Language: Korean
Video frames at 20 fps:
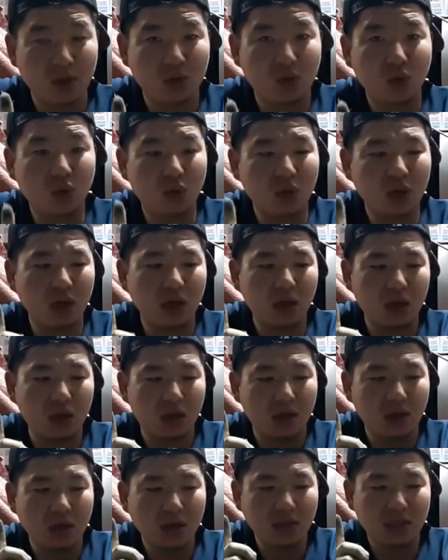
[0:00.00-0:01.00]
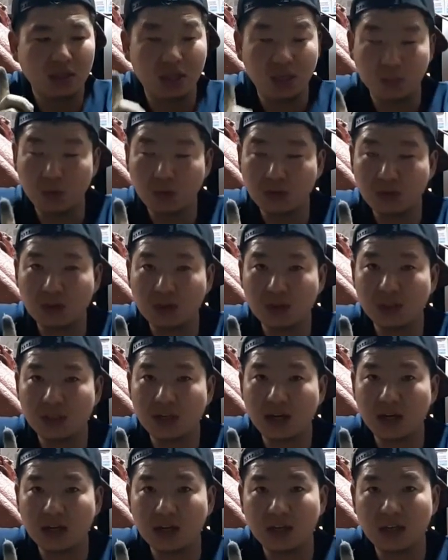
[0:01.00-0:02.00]
요게 기본적인
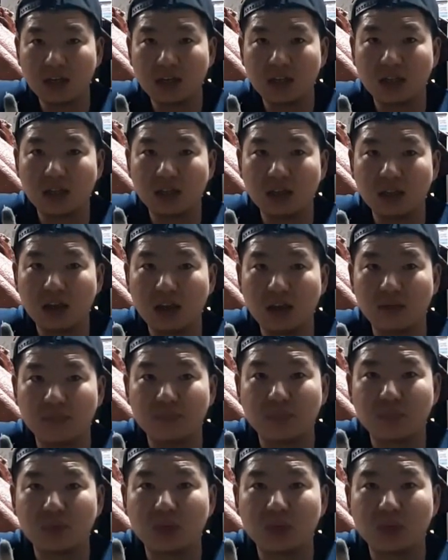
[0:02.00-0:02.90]
사항이긴 한데